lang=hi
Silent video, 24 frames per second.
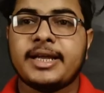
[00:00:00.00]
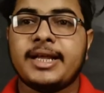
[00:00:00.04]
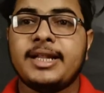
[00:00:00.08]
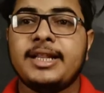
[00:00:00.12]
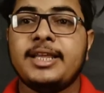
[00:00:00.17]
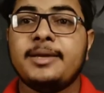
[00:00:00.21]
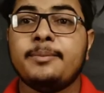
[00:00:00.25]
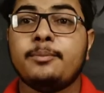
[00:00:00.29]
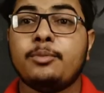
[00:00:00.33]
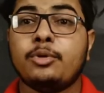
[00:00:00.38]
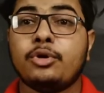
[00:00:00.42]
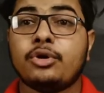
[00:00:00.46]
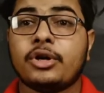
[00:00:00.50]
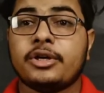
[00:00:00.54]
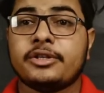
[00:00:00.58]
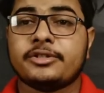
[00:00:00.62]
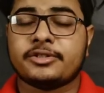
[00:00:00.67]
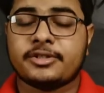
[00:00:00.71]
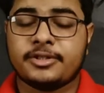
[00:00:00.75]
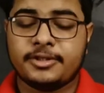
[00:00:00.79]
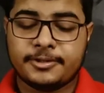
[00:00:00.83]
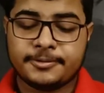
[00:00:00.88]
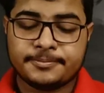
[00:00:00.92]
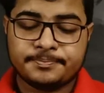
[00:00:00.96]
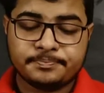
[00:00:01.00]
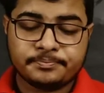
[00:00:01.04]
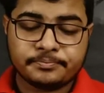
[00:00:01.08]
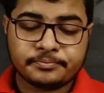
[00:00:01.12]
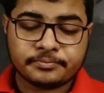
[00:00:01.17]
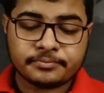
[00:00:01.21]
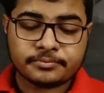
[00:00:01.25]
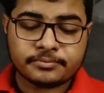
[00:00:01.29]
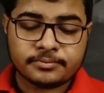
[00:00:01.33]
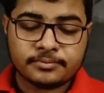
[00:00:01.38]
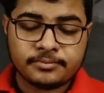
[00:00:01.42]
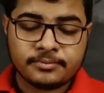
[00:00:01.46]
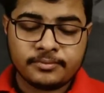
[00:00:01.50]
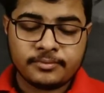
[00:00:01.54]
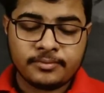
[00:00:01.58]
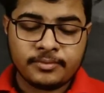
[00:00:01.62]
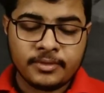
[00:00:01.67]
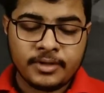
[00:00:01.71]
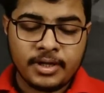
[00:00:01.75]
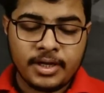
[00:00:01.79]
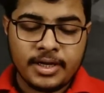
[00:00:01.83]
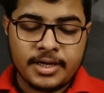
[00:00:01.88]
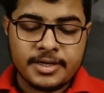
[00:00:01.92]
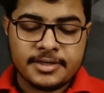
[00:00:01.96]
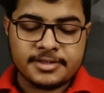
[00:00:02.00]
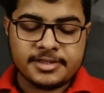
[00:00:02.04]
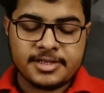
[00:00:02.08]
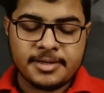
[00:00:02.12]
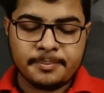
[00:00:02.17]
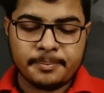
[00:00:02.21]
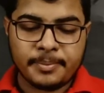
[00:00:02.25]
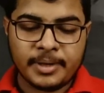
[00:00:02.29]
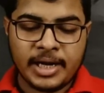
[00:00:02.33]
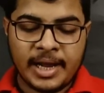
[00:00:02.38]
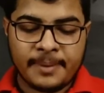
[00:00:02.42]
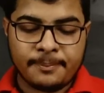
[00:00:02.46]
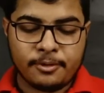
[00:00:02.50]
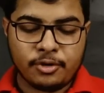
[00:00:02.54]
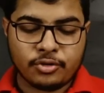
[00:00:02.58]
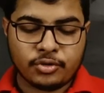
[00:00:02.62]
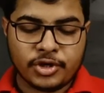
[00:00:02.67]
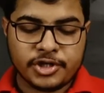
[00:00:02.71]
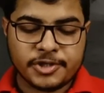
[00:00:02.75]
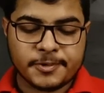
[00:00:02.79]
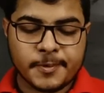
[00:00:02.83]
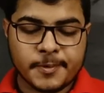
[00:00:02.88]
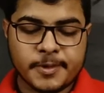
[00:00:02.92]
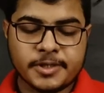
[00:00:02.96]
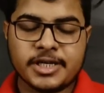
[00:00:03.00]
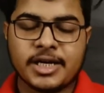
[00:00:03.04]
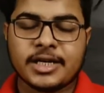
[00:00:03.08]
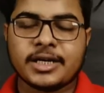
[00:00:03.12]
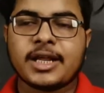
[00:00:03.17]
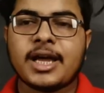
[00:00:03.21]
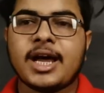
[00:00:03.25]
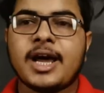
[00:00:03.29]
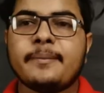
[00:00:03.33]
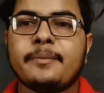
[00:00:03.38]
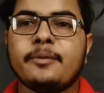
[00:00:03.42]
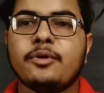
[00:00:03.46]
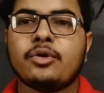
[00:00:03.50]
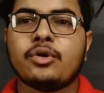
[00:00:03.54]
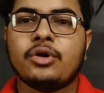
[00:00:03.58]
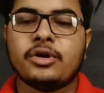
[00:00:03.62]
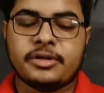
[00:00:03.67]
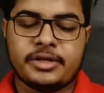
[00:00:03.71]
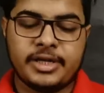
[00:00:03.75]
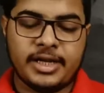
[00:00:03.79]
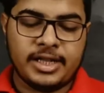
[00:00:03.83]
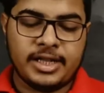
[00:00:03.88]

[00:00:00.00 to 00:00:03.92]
डेली बोनस सिंपल आप लोग को इस पर जाना है आप लोग को